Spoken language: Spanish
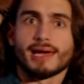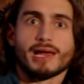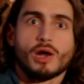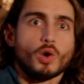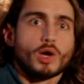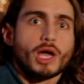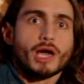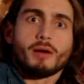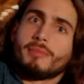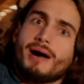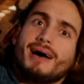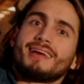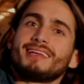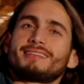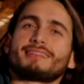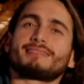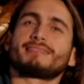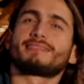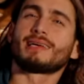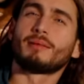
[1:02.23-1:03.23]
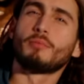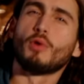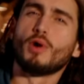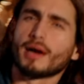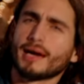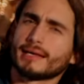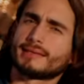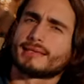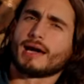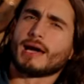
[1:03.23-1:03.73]
es lo que más necesitamos
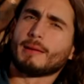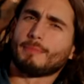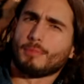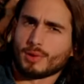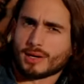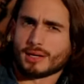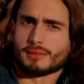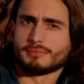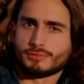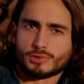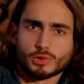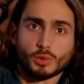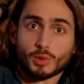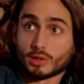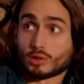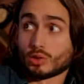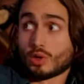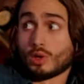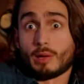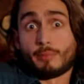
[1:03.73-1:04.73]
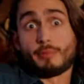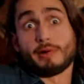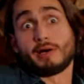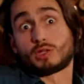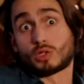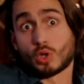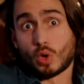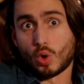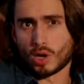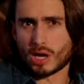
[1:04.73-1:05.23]
en esta época, sobre todo después
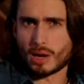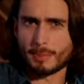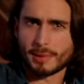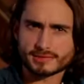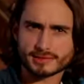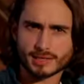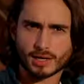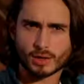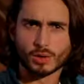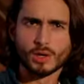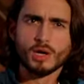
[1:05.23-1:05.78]
de todo lo que ha pasado.